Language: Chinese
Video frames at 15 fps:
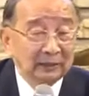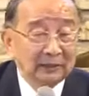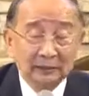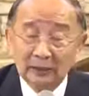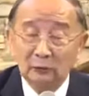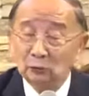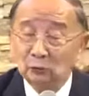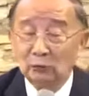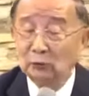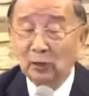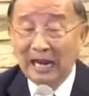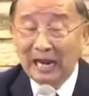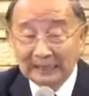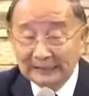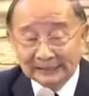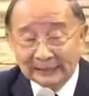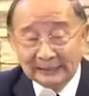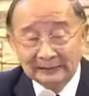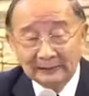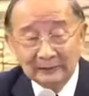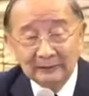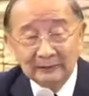耶稣说：“爱神，
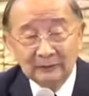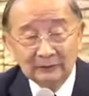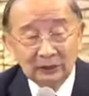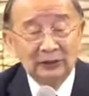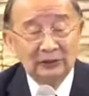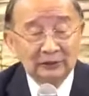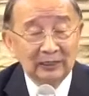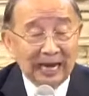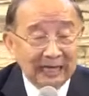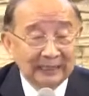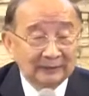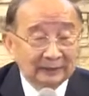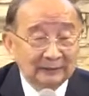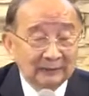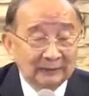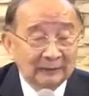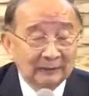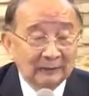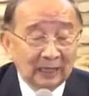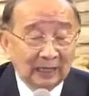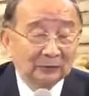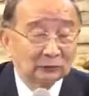其次爱
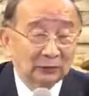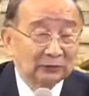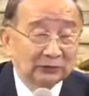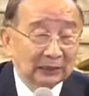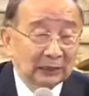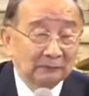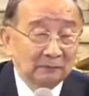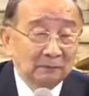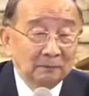人。”啊，说这样，